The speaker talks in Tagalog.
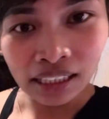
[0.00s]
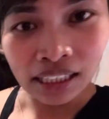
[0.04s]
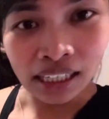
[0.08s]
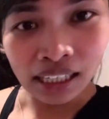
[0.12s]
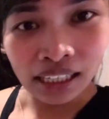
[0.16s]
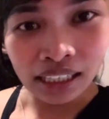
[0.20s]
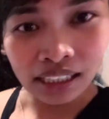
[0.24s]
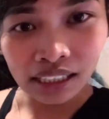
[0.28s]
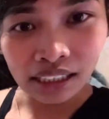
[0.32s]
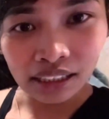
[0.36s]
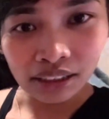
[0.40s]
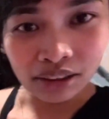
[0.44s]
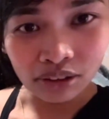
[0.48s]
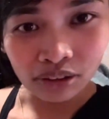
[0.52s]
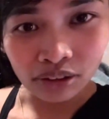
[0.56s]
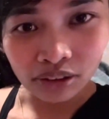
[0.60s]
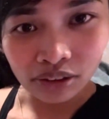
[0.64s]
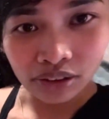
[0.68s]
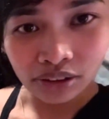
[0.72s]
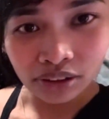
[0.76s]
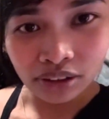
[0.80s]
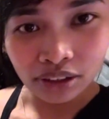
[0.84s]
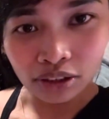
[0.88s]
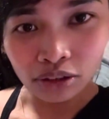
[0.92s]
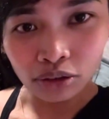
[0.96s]
Ayan o, oh.
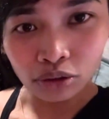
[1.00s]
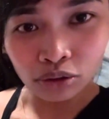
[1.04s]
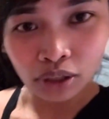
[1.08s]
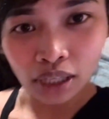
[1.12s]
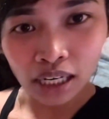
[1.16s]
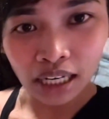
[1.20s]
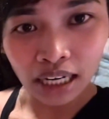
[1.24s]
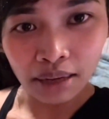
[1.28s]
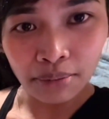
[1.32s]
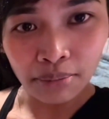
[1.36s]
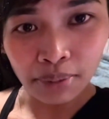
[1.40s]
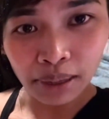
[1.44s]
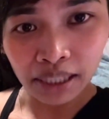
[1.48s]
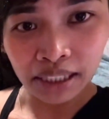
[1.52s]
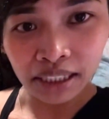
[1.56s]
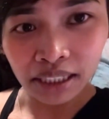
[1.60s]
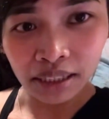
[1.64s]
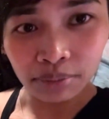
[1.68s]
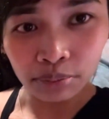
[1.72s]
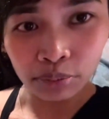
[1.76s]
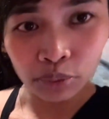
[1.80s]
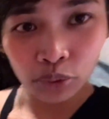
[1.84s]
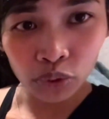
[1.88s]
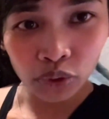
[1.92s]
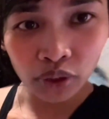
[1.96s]
ito nalabhan
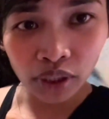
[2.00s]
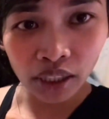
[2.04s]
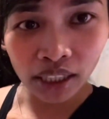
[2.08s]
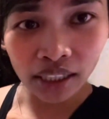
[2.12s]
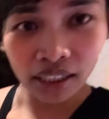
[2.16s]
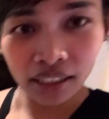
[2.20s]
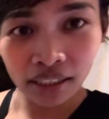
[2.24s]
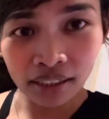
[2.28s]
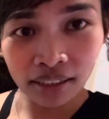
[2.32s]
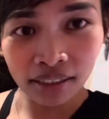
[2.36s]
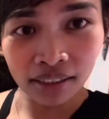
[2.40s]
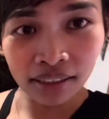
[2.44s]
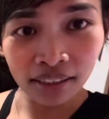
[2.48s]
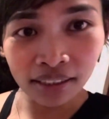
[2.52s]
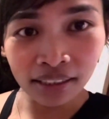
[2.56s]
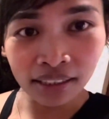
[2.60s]
na po yan.